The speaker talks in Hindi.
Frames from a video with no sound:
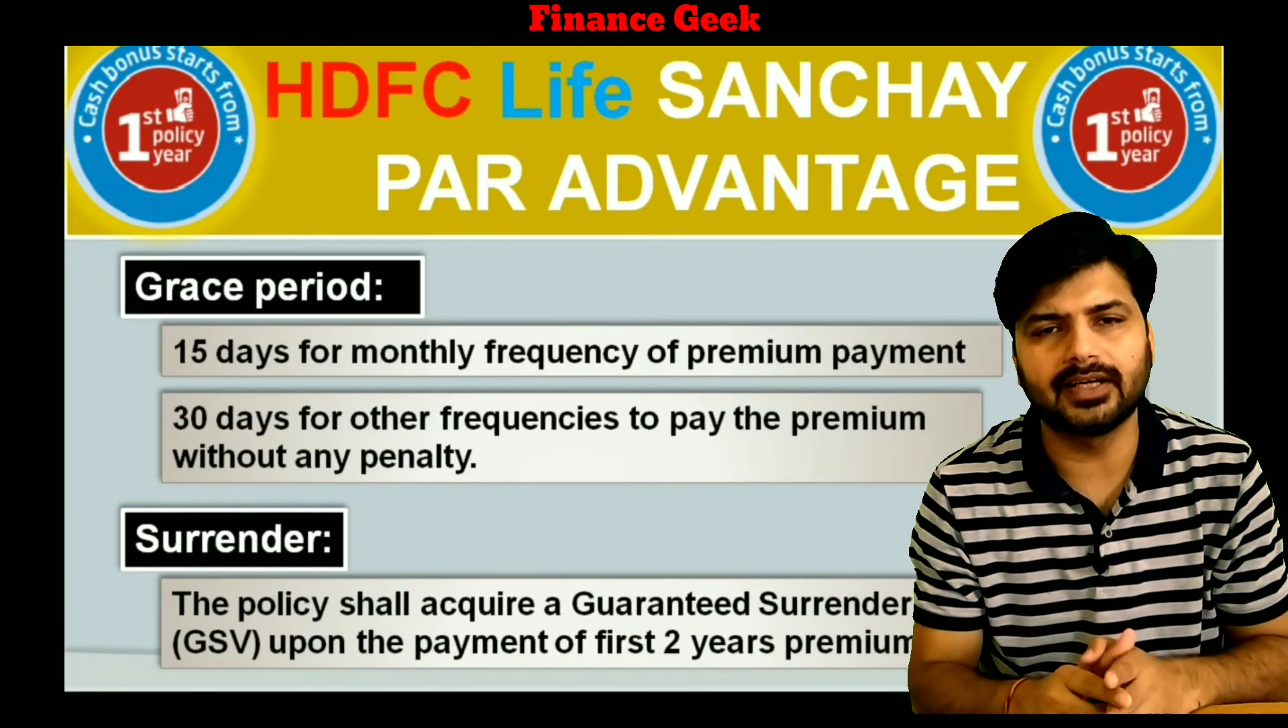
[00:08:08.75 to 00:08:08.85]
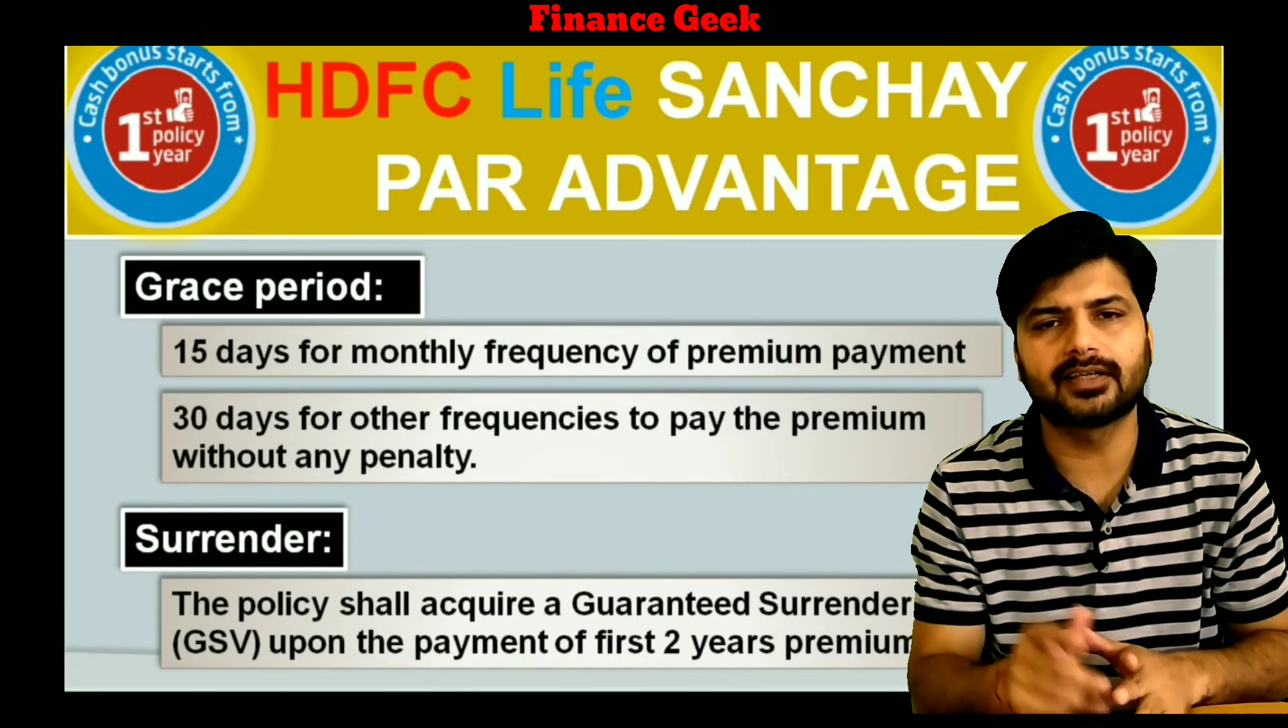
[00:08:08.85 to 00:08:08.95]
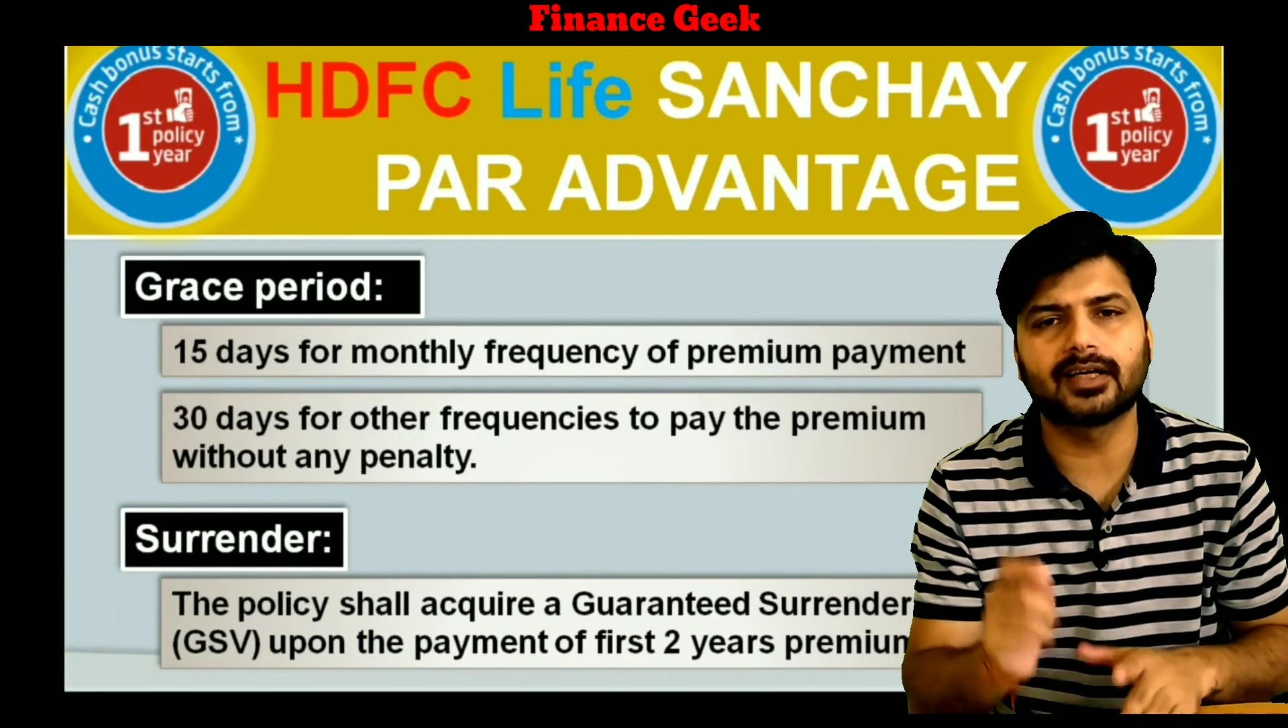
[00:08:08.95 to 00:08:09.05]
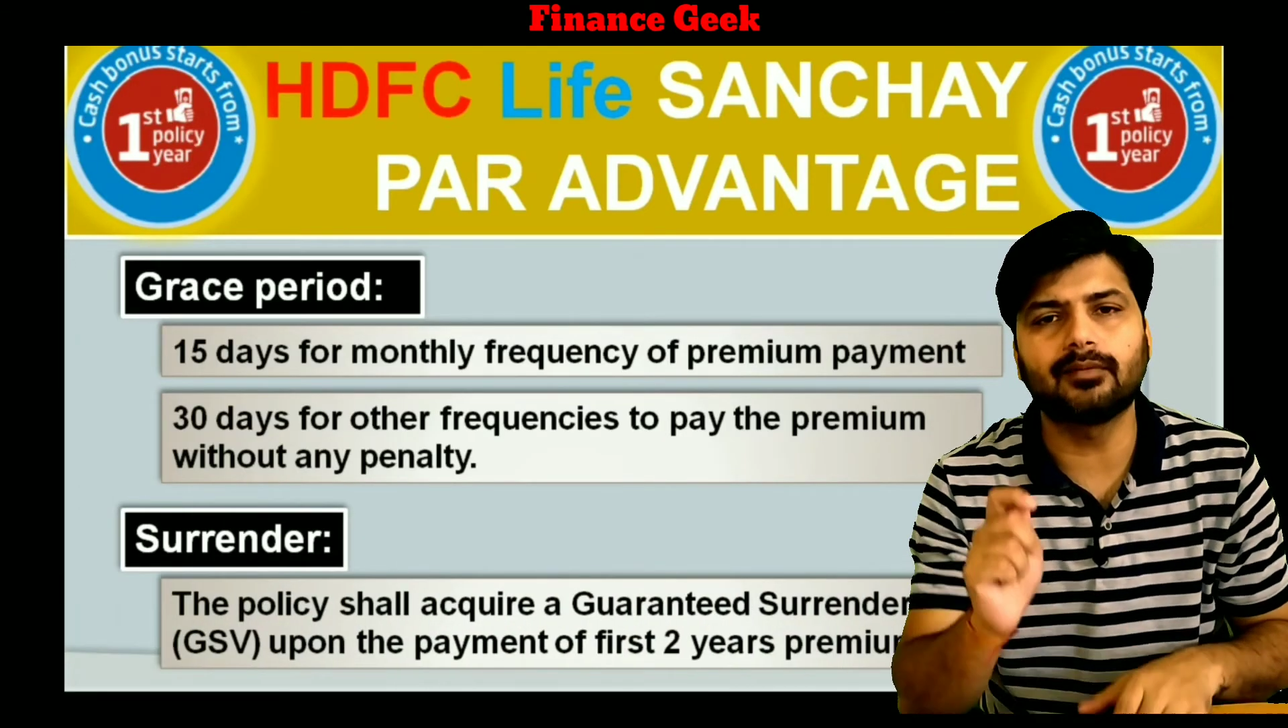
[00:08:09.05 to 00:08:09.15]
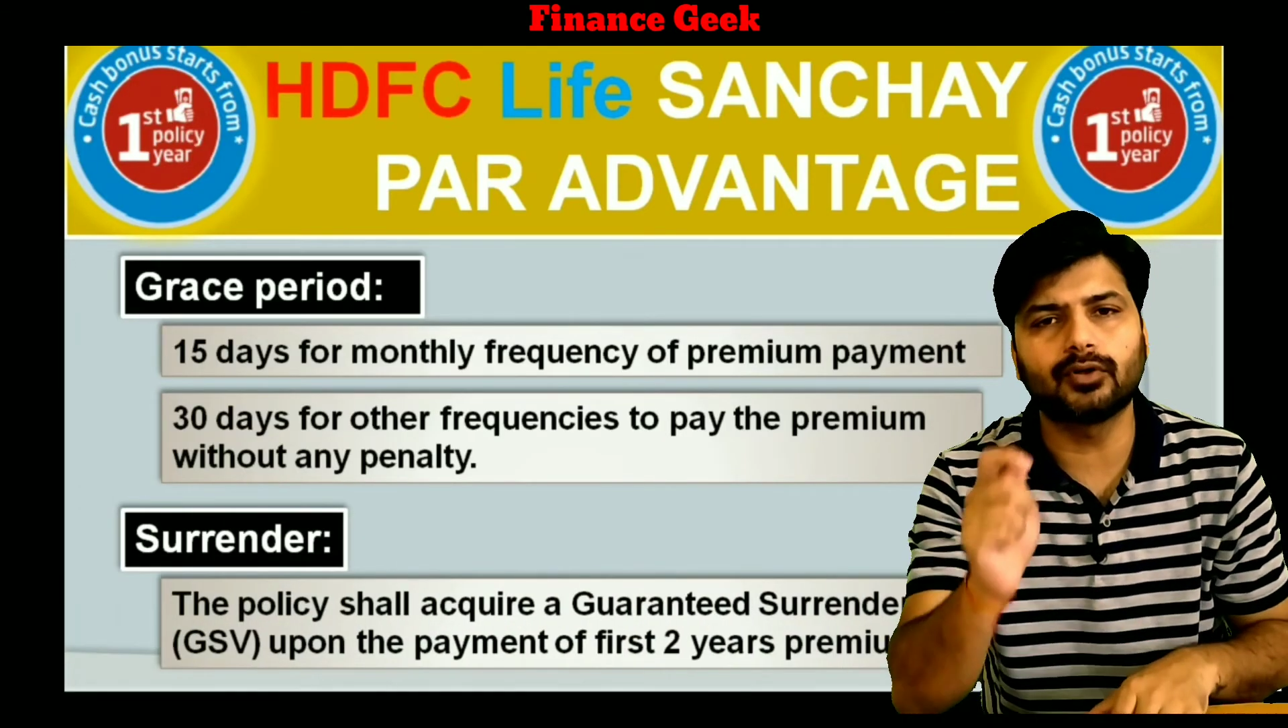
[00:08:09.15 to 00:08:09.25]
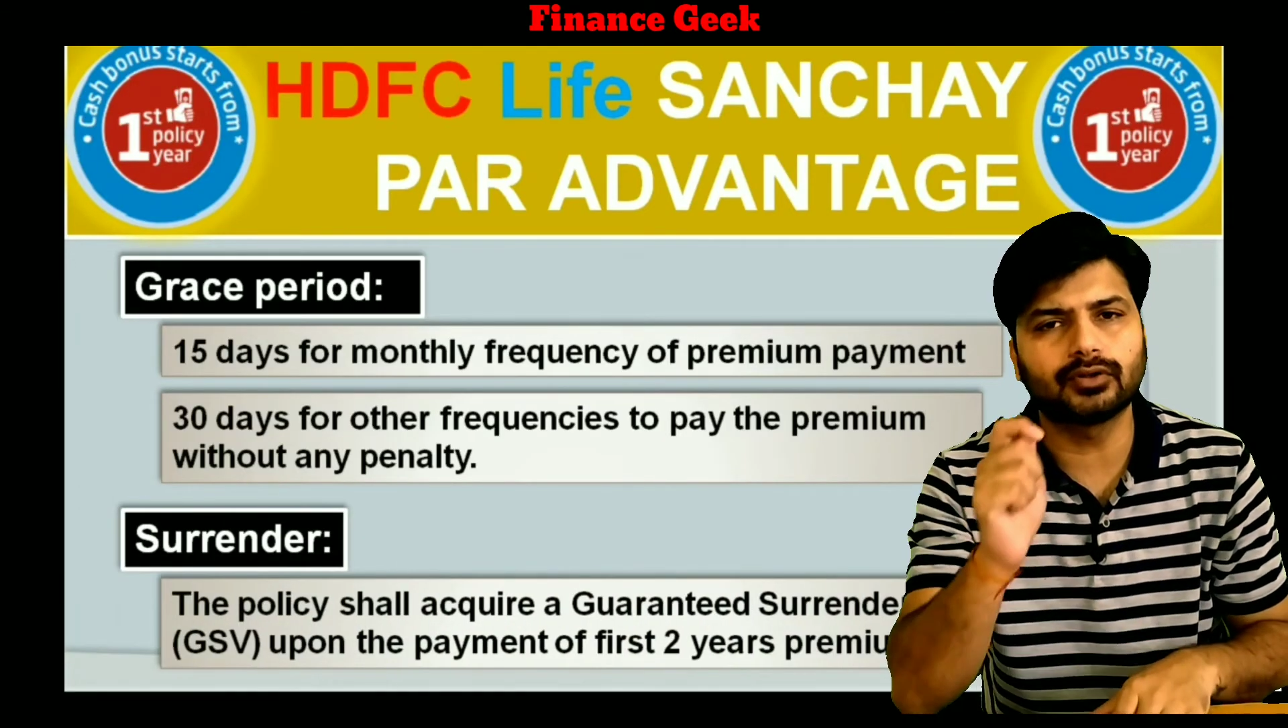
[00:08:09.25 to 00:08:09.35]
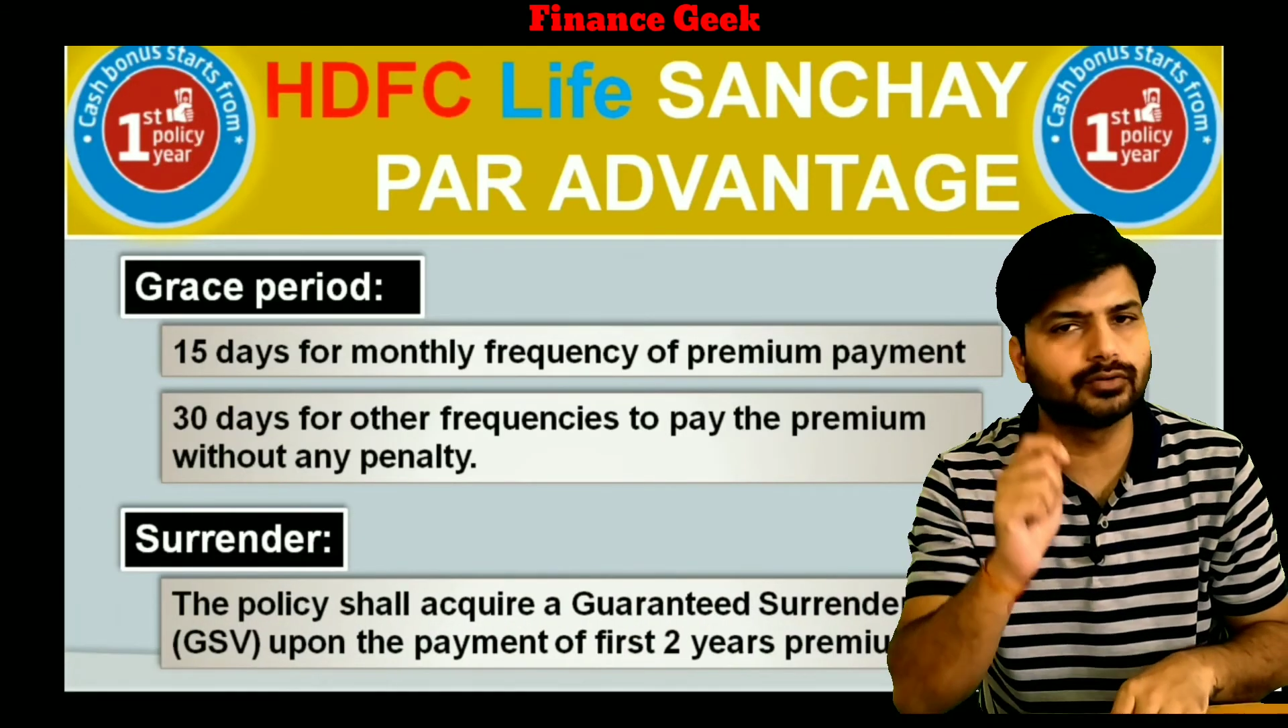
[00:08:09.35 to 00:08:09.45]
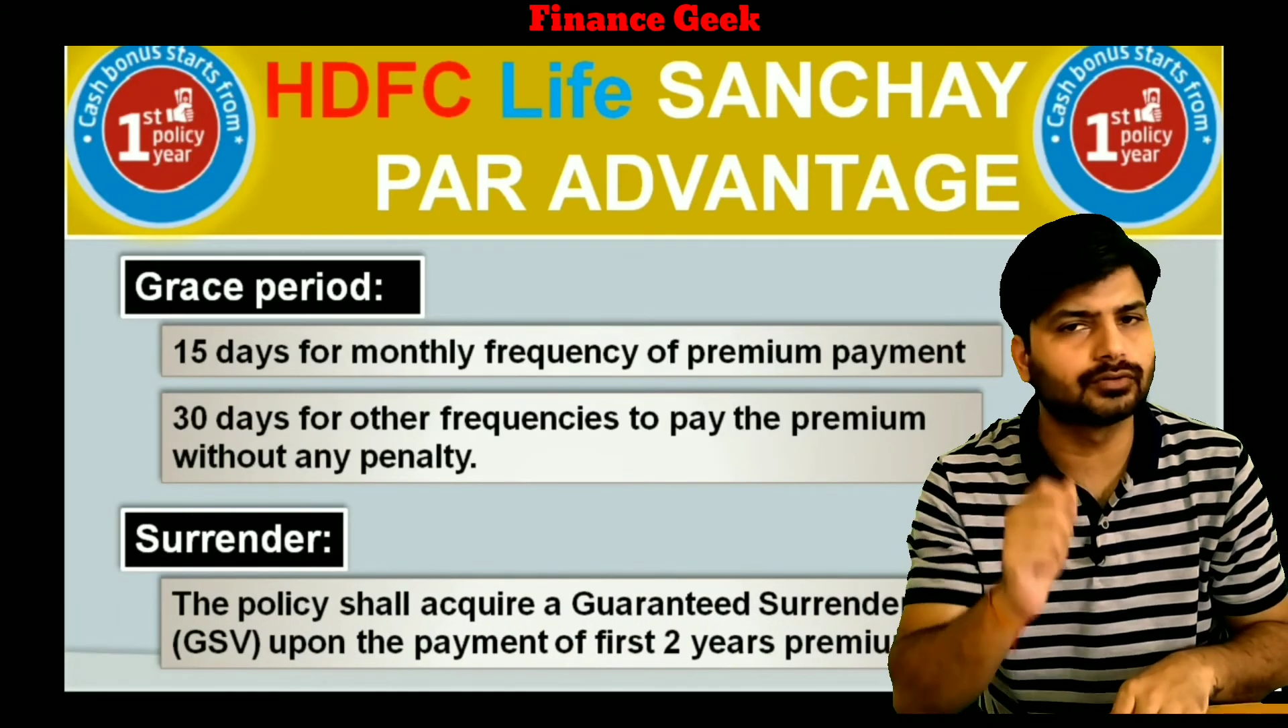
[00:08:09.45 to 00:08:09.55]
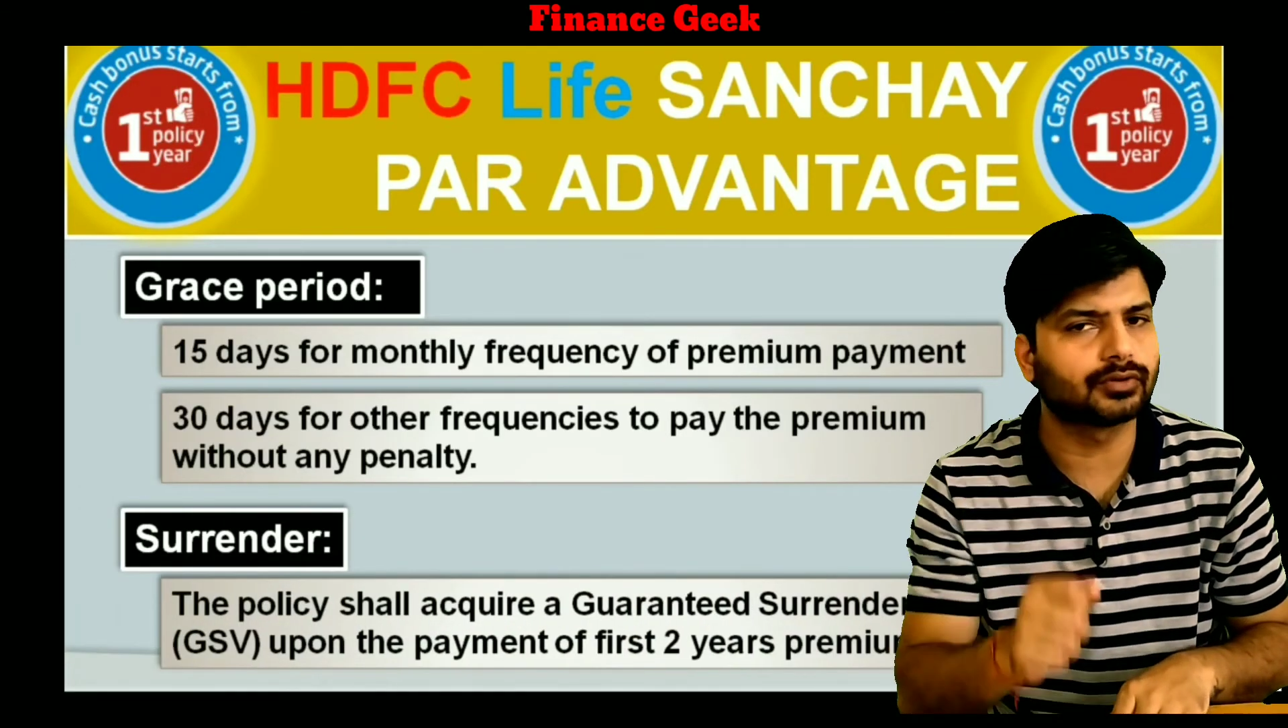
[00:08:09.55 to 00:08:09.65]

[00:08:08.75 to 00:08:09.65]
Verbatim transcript: एक टर्म बहुत यूज